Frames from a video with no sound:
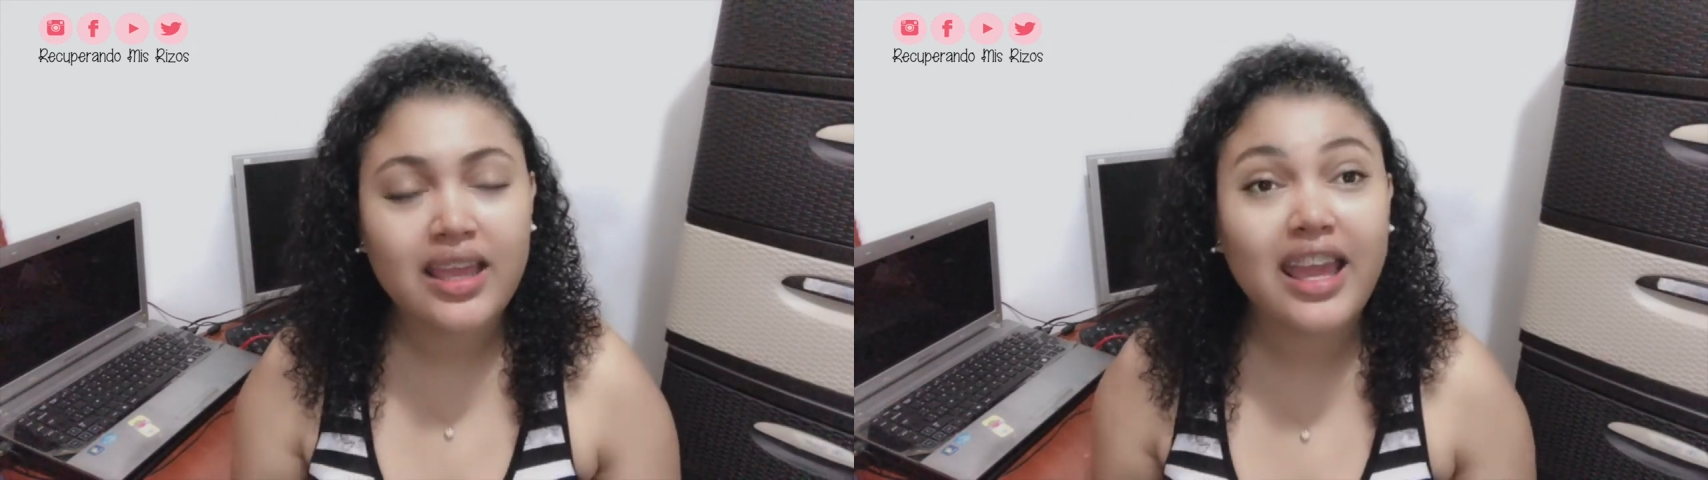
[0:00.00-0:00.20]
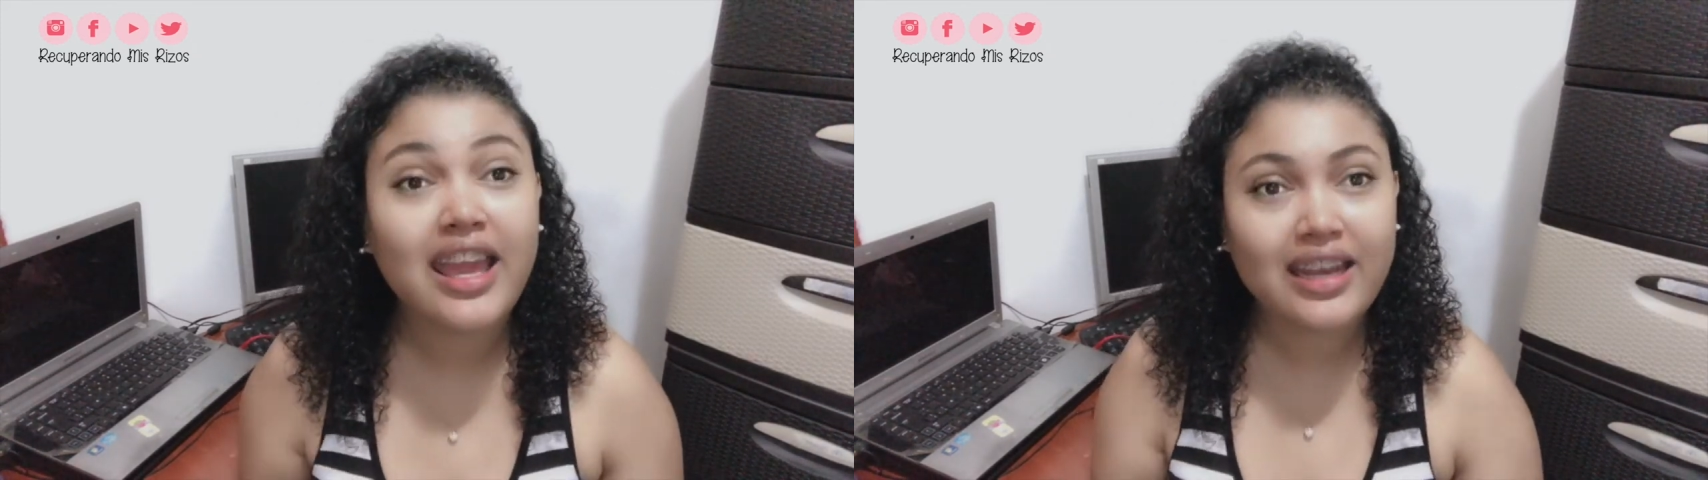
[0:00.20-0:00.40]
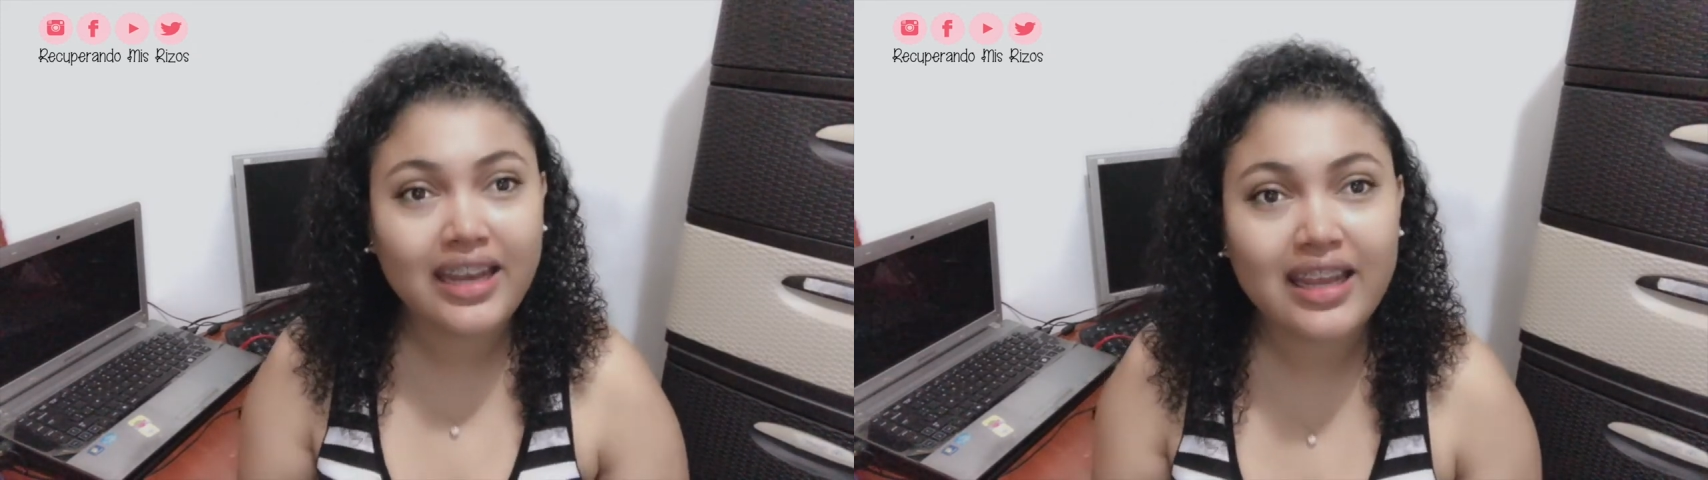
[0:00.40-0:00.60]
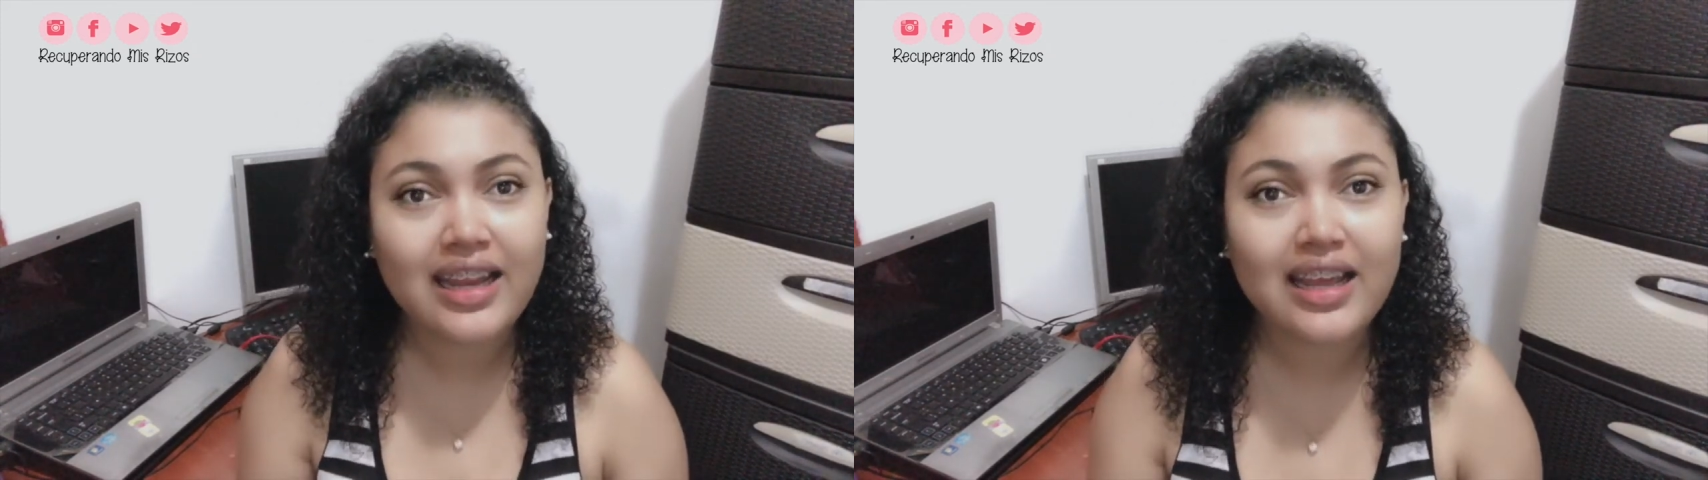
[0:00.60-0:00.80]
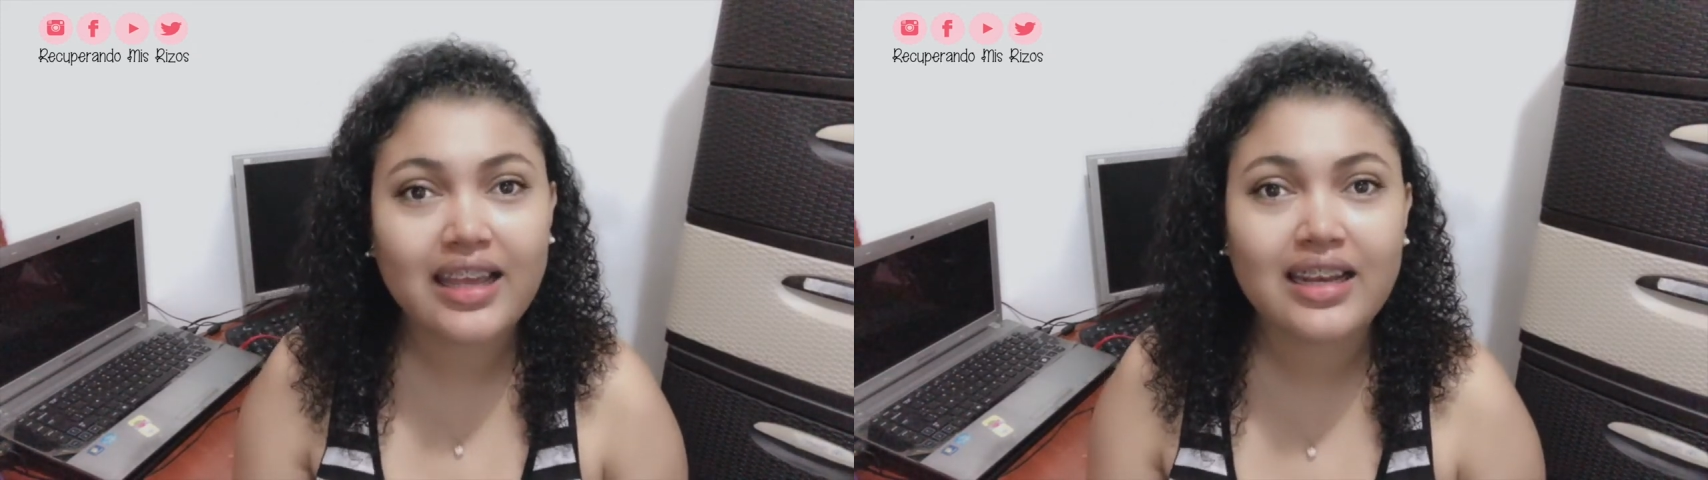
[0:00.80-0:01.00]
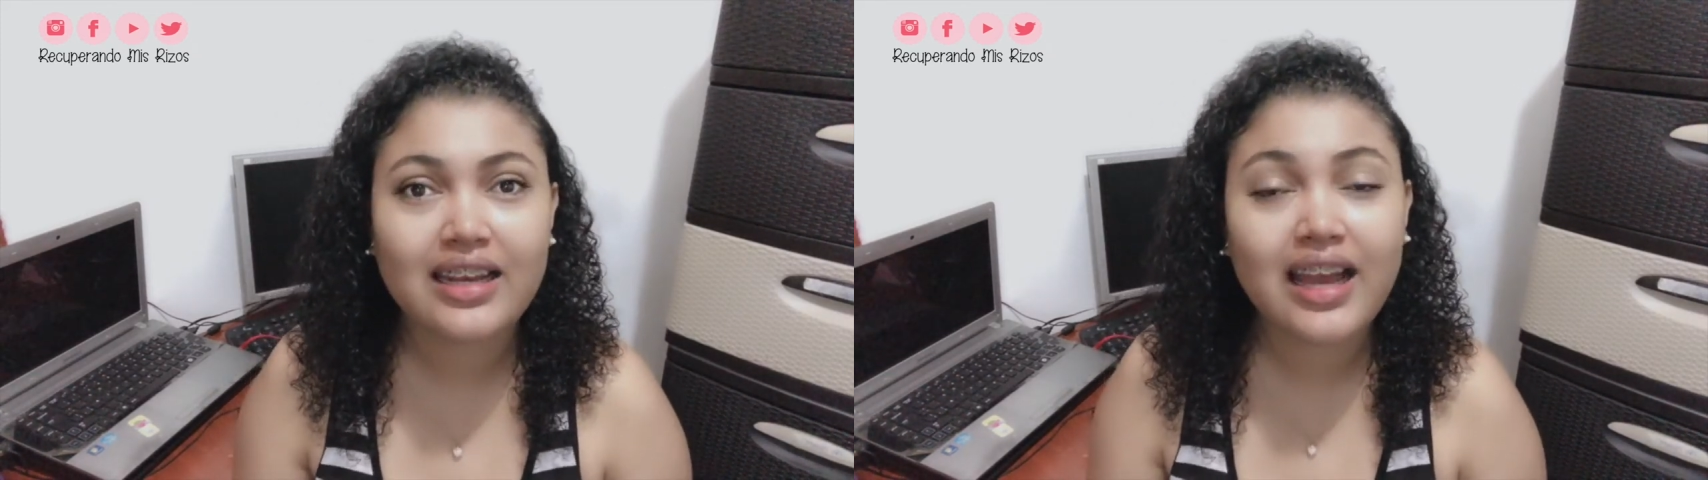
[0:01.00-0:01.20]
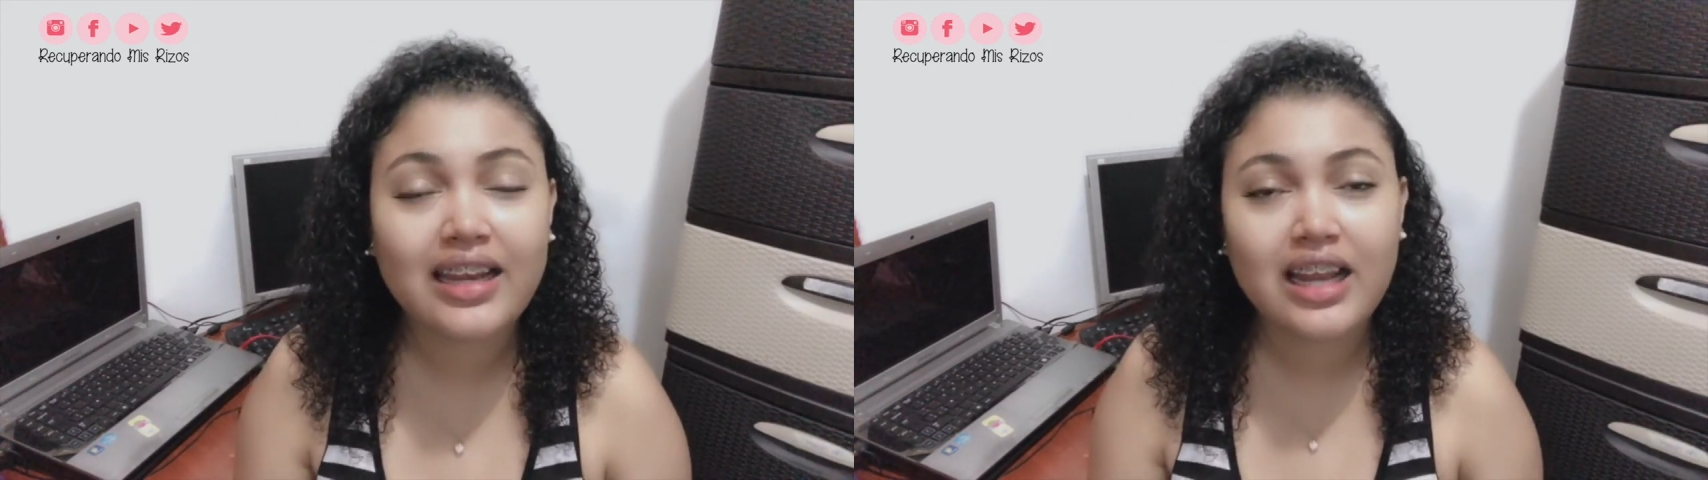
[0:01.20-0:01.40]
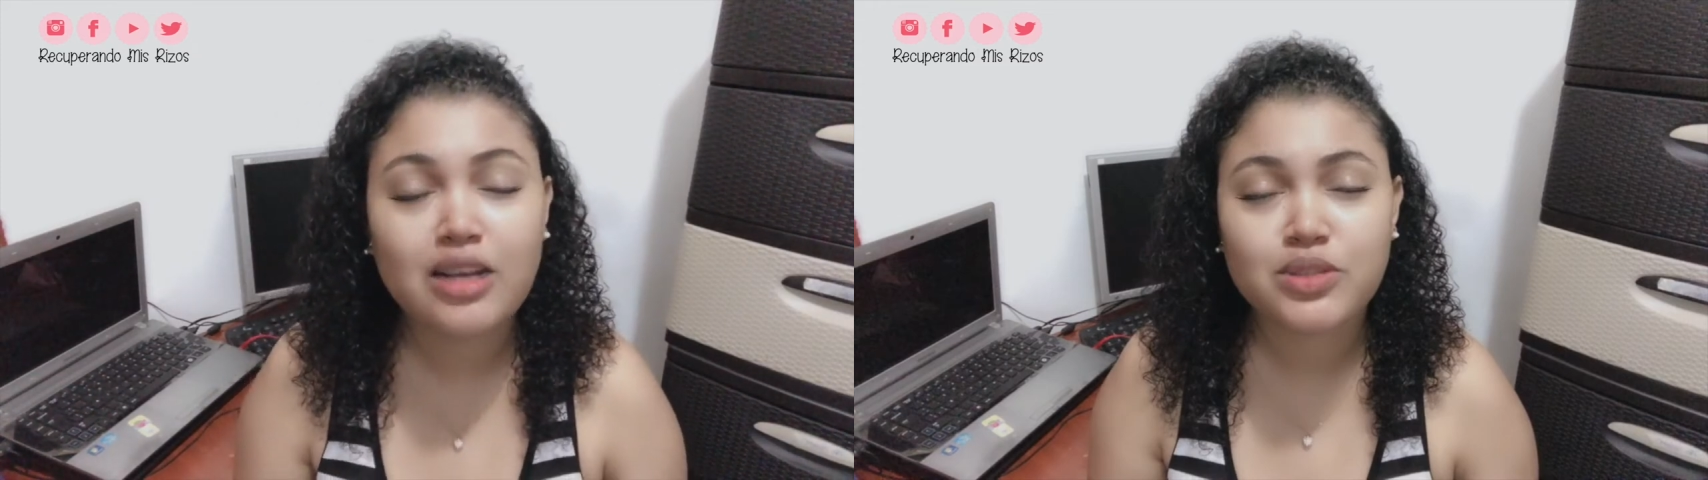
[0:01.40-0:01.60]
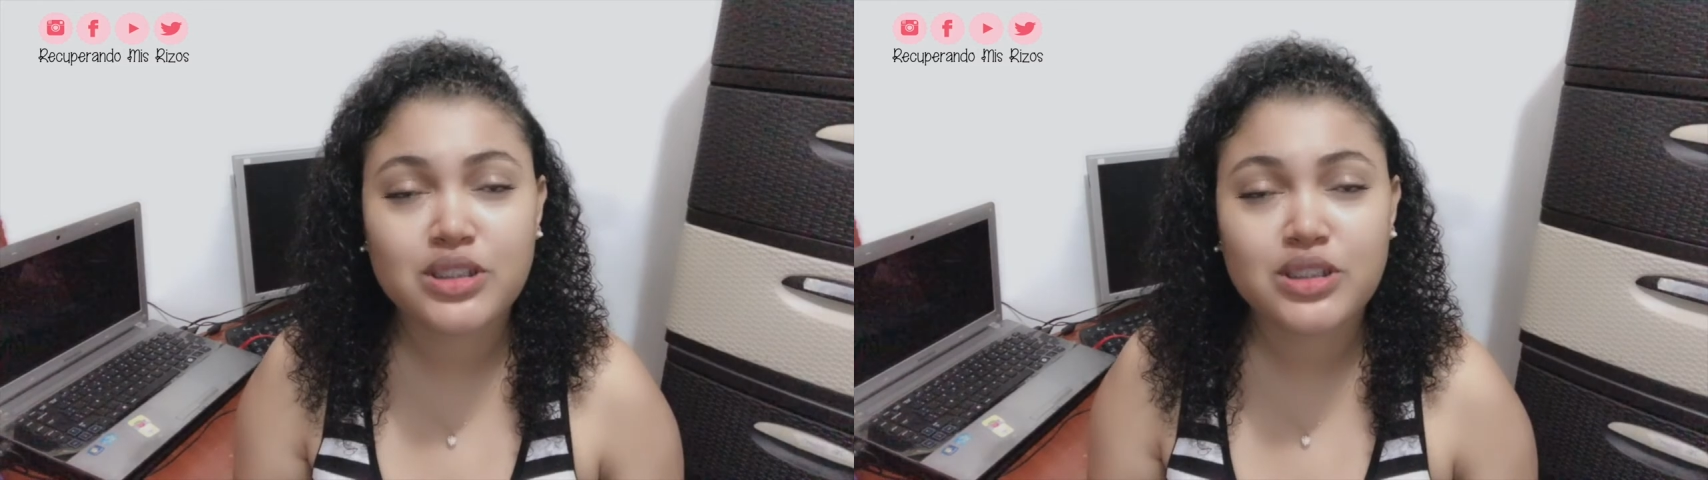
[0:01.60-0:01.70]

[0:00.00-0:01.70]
que genera el canal